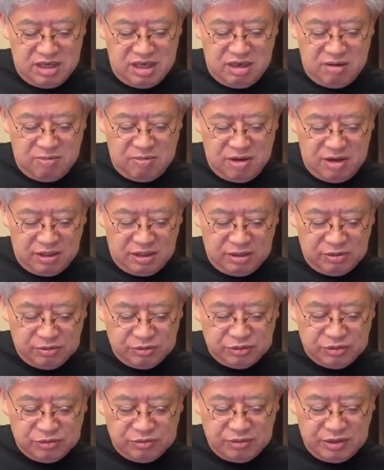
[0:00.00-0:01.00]
英宮家
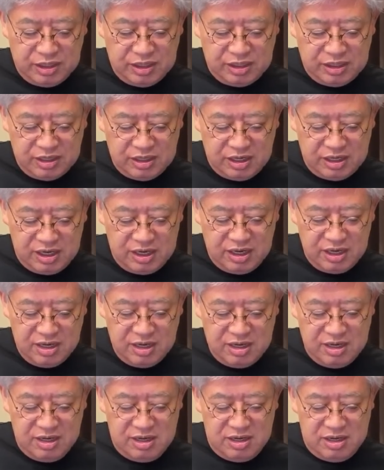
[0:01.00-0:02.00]
の周辺でね
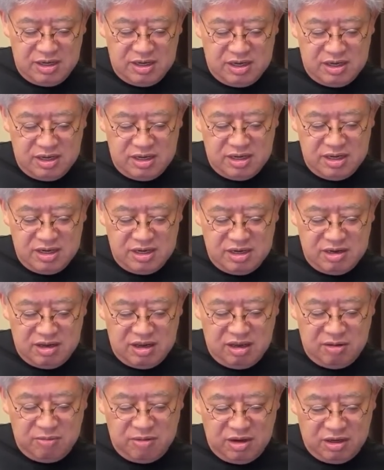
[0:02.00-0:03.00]

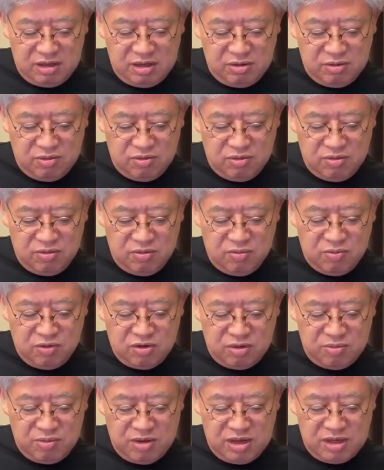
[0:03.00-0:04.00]
えー、英明を
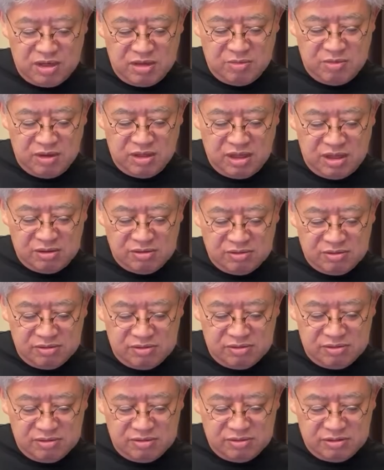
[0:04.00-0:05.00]
主にメインに見て
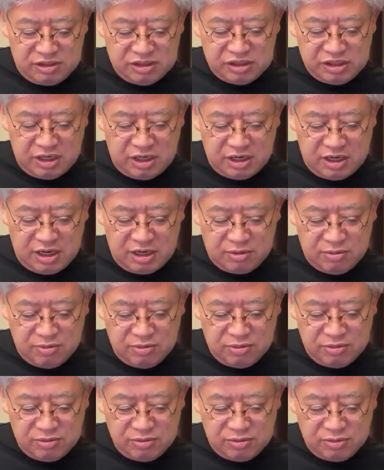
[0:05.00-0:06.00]
る記者が
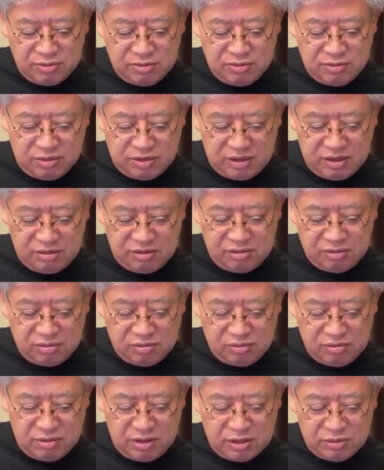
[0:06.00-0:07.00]
こういうことを言ってるって
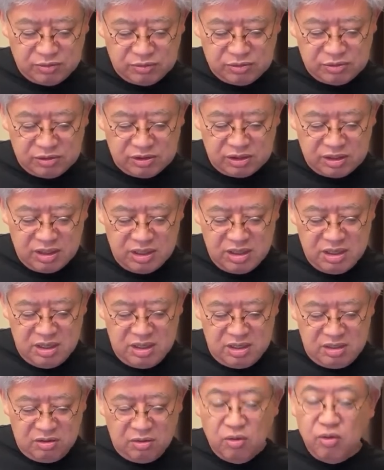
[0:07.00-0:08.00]
ことは、要するに
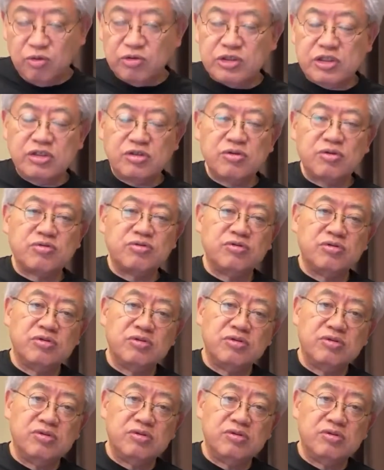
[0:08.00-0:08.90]
皇嗣職、